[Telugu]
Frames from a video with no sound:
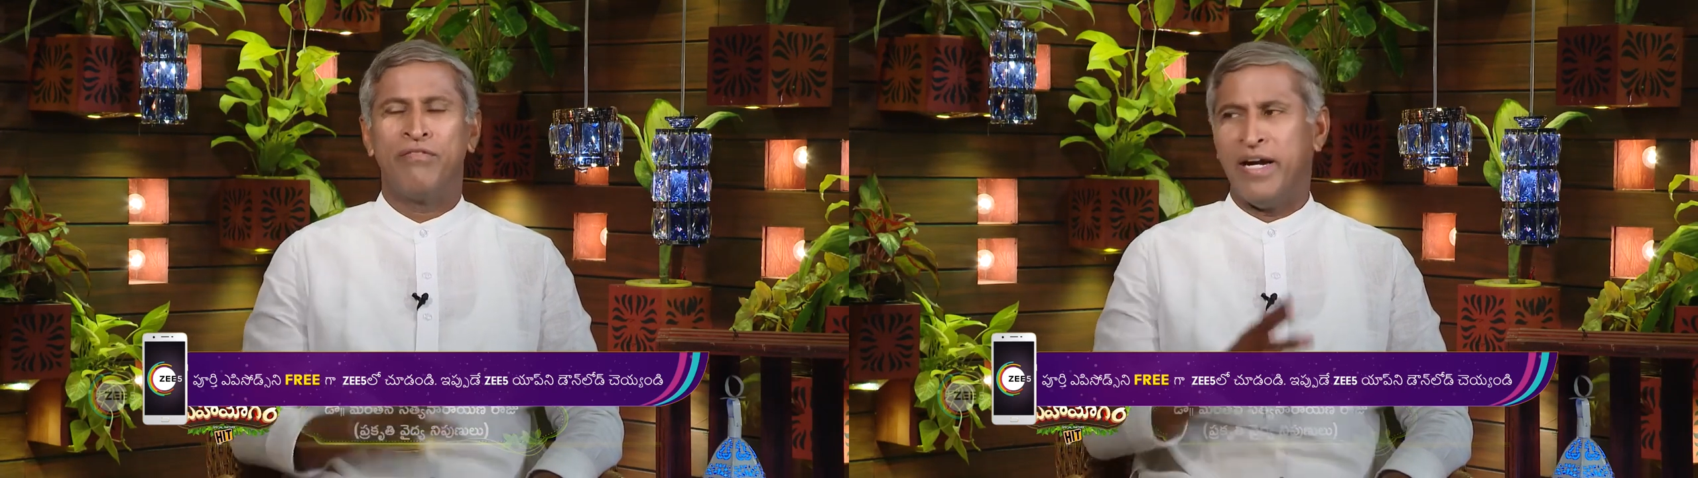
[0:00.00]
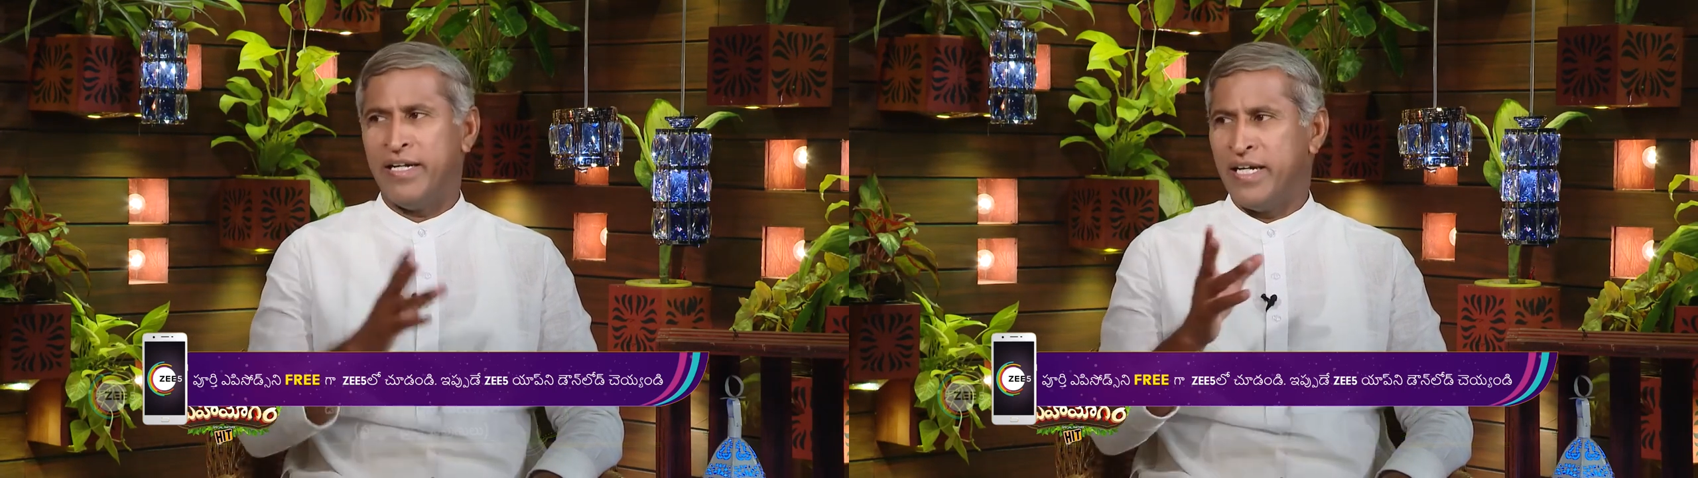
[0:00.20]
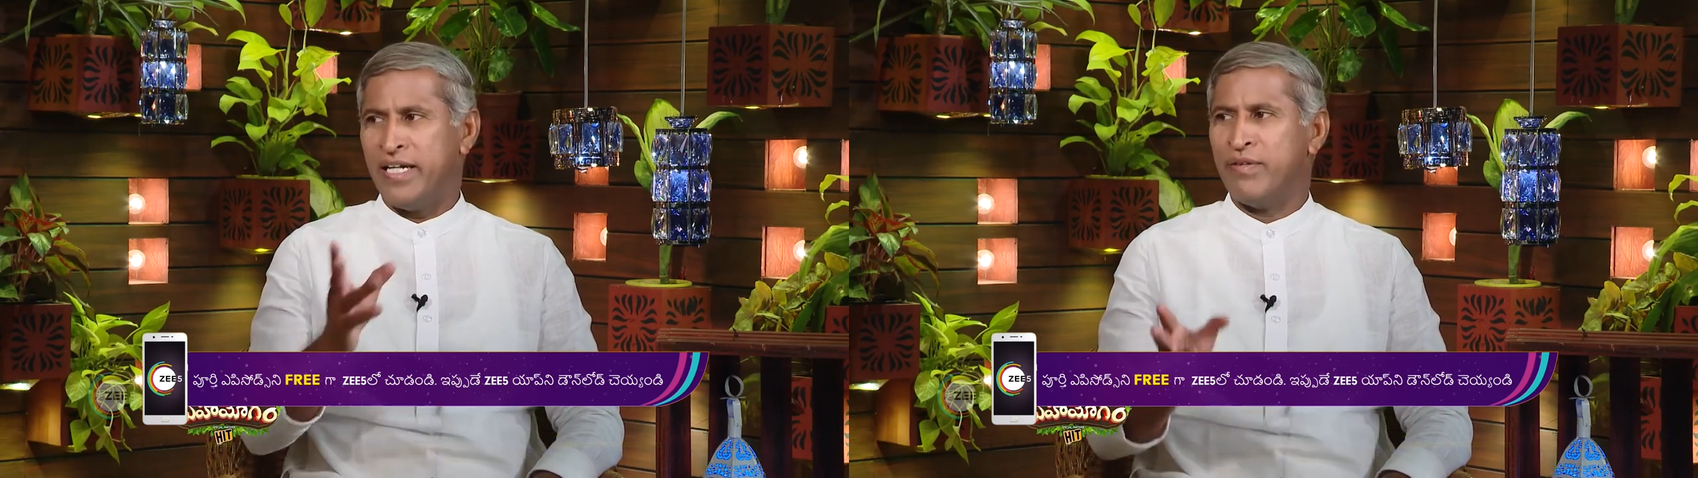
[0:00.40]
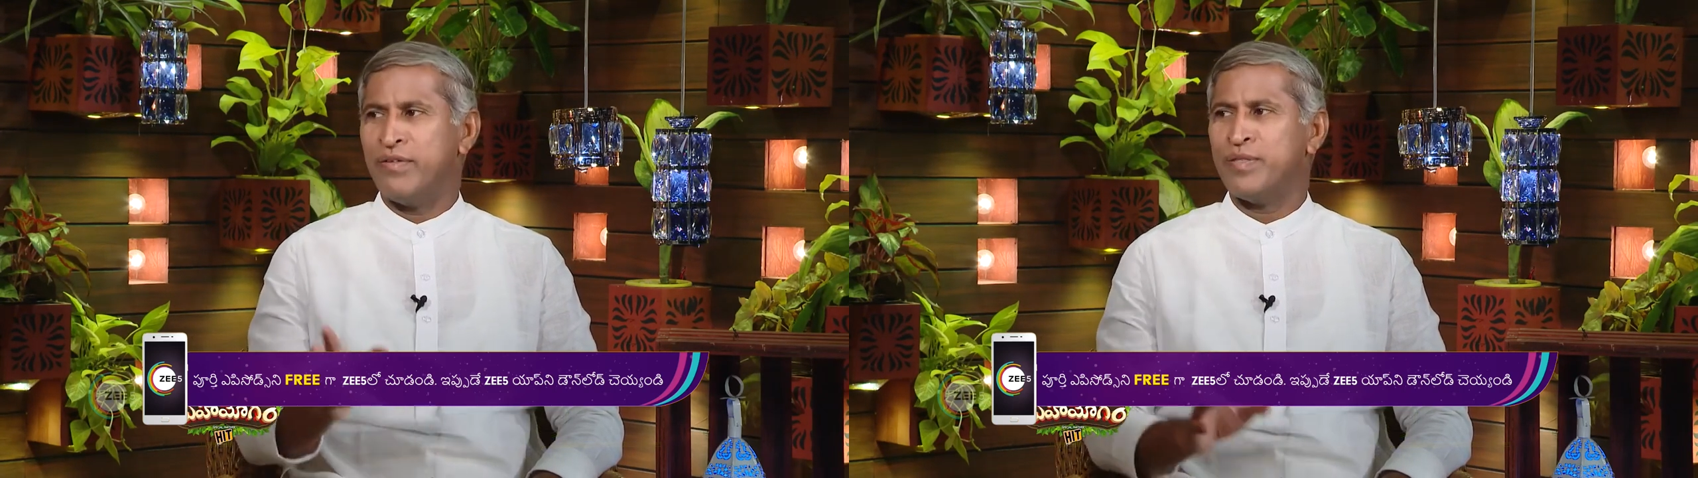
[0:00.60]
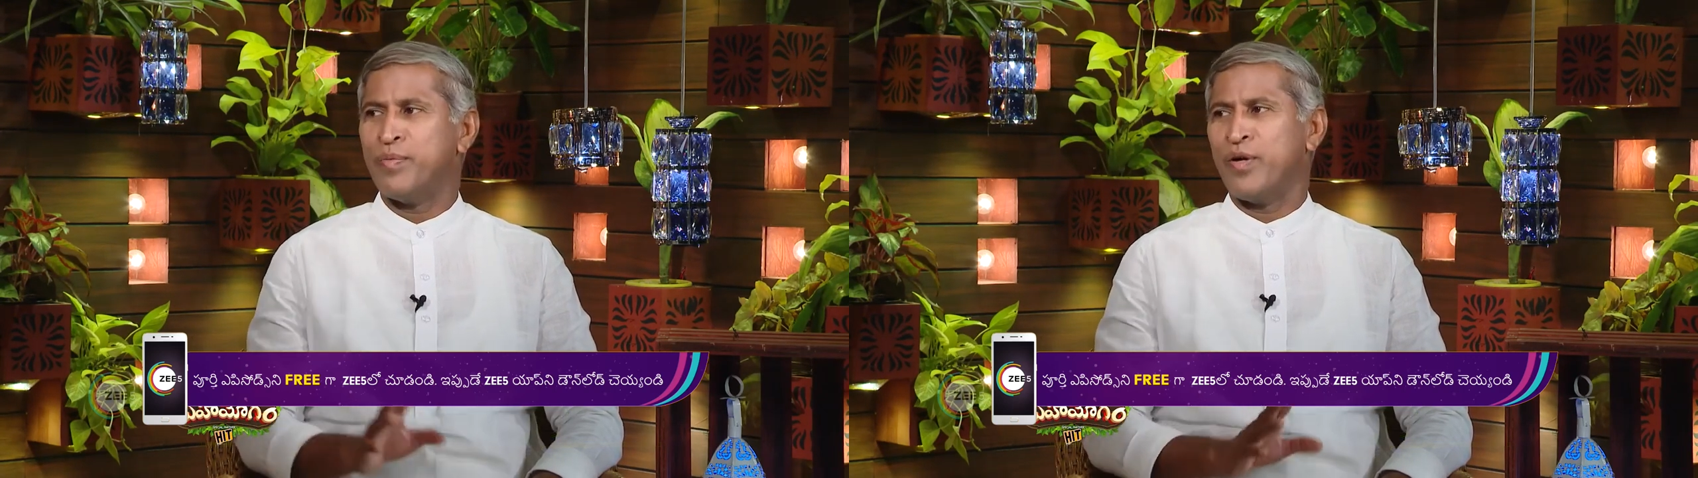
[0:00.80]
ఫార్టీ ఎయిట్
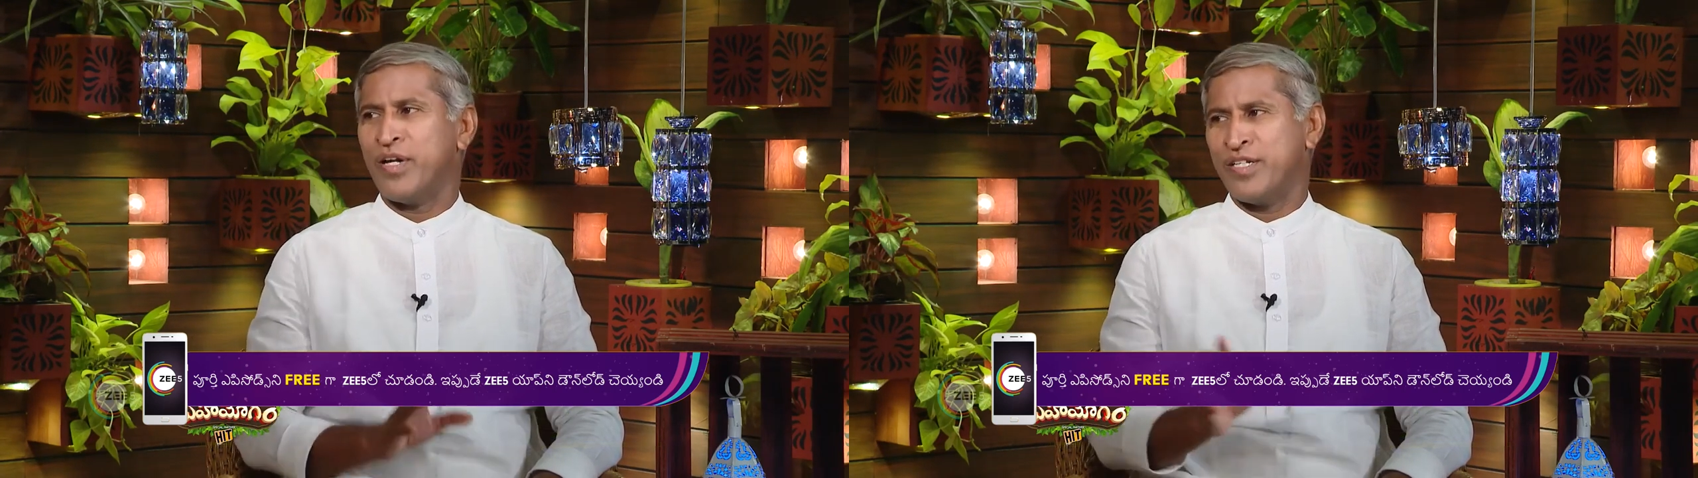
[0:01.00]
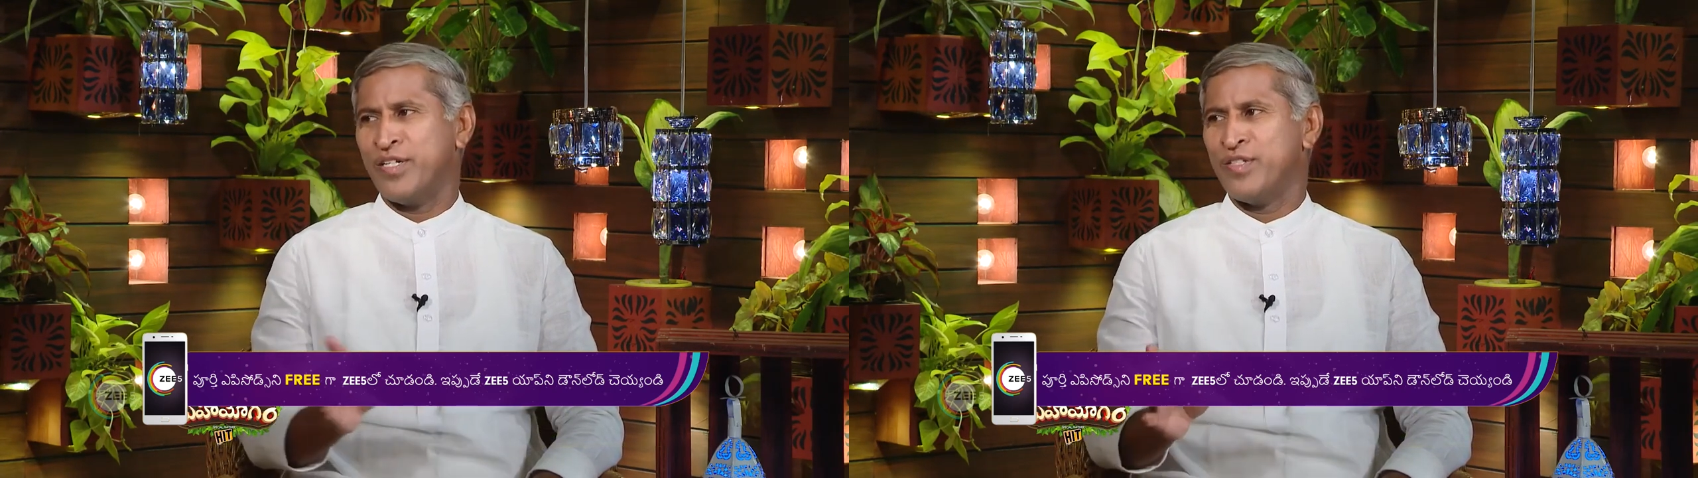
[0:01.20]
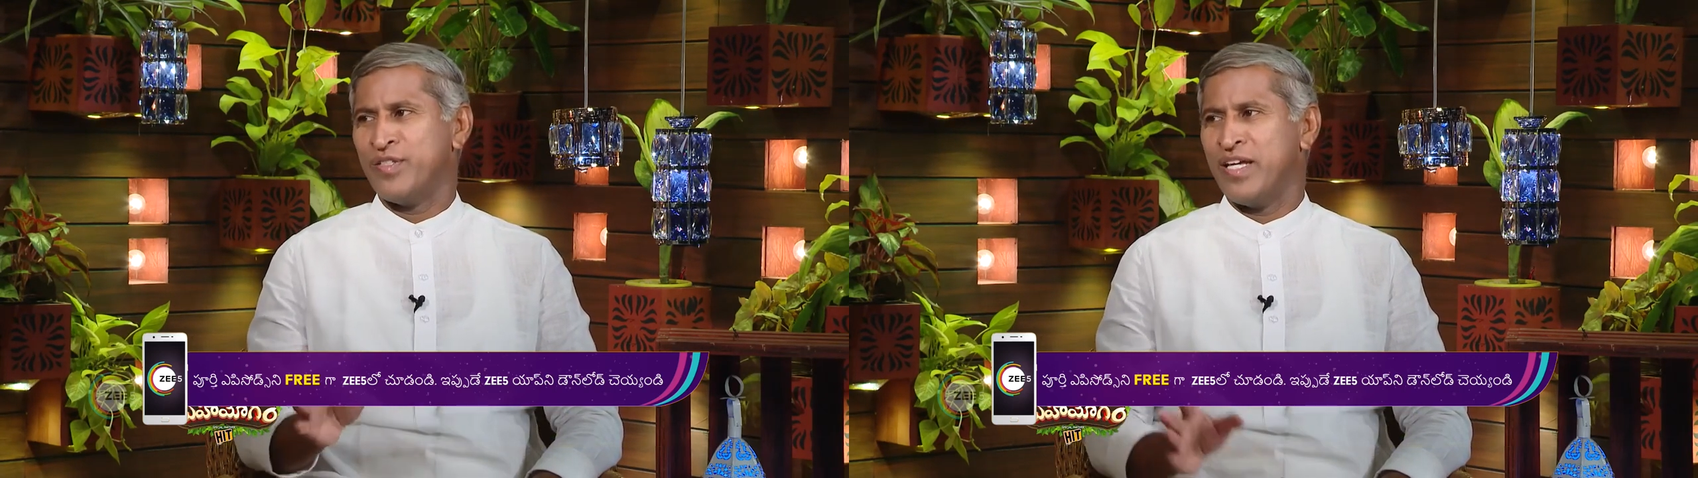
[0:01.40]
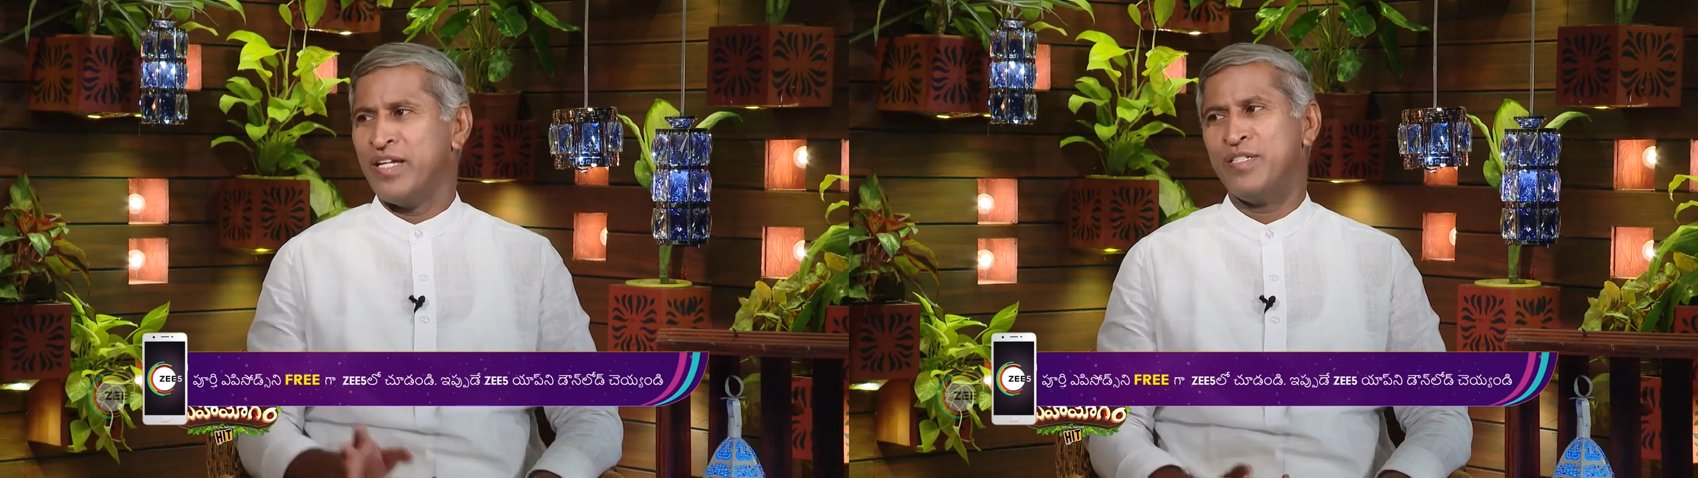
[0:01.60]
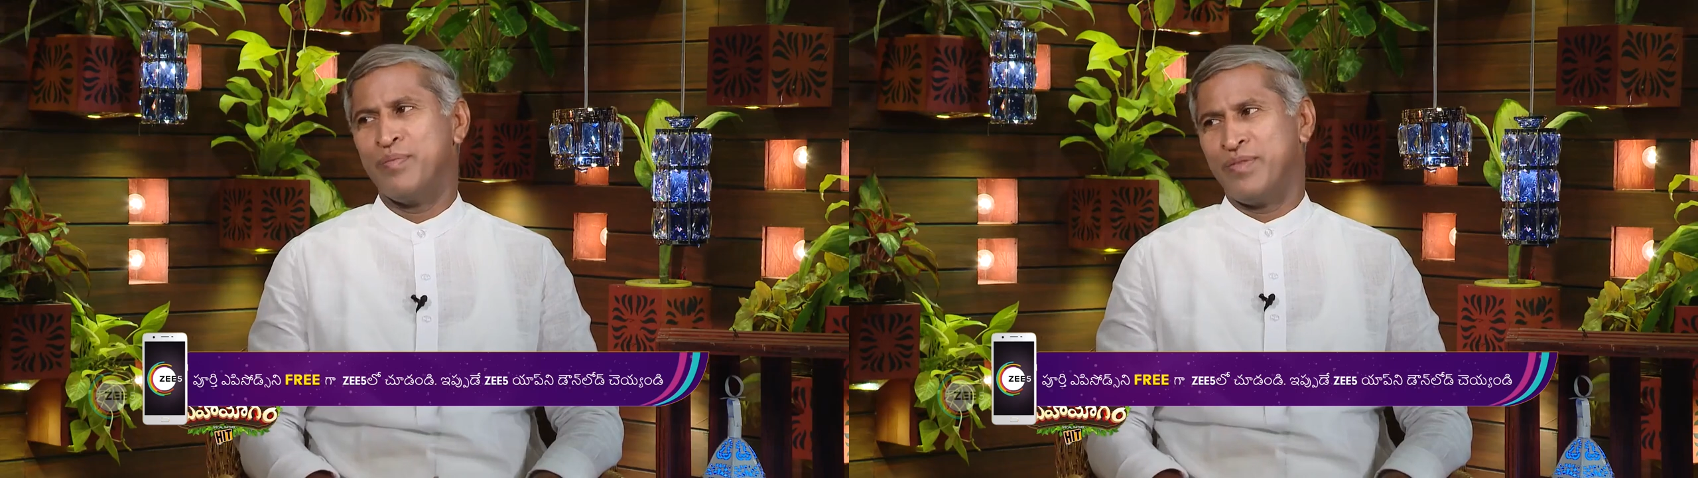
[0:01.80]
అవర్స్ ప్రొటెక్షన్
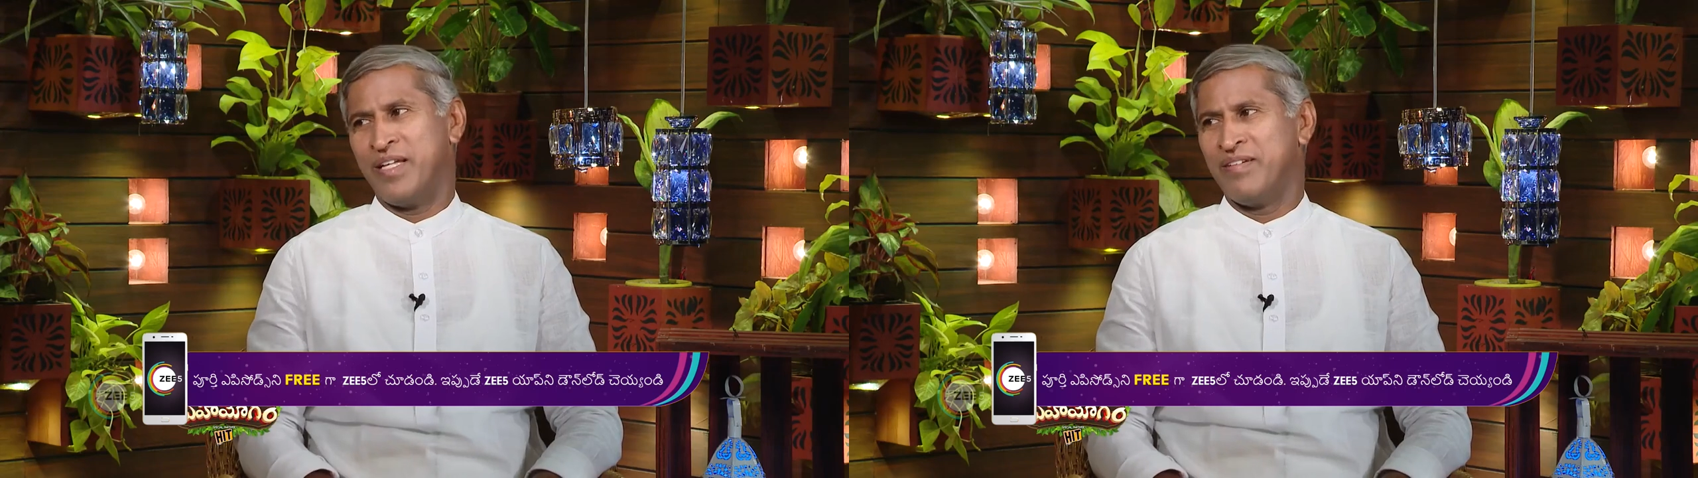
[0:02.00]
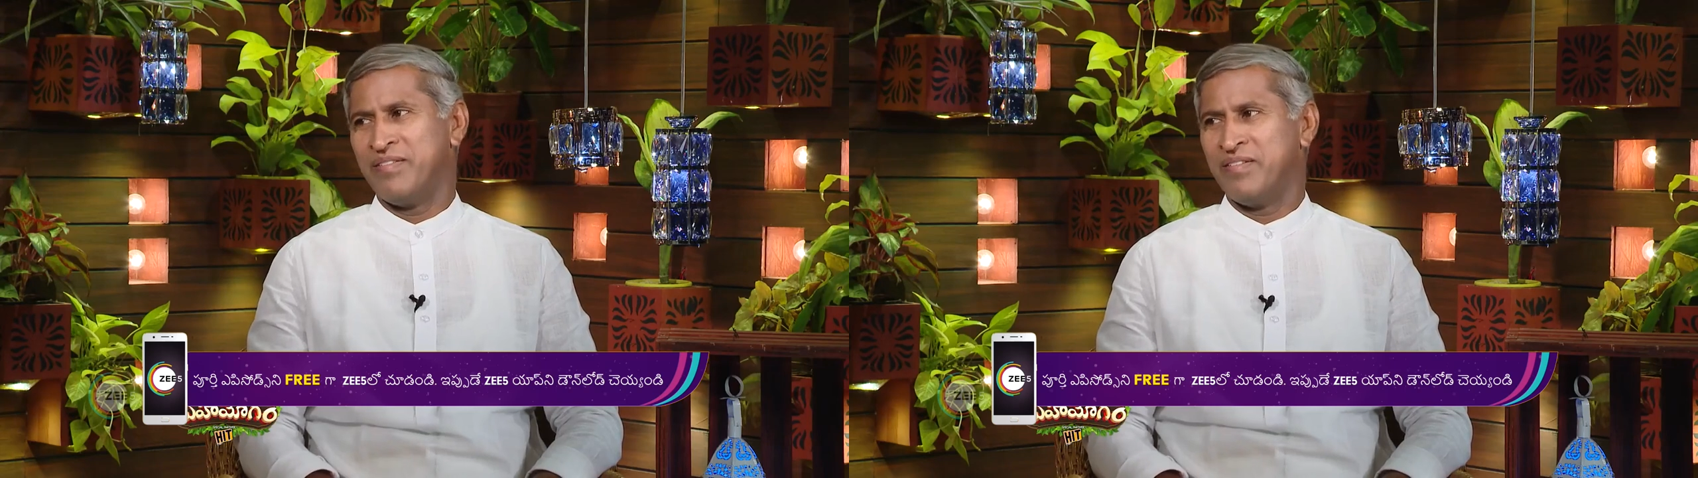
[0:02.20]
ఇస్తాయని చెప్తారు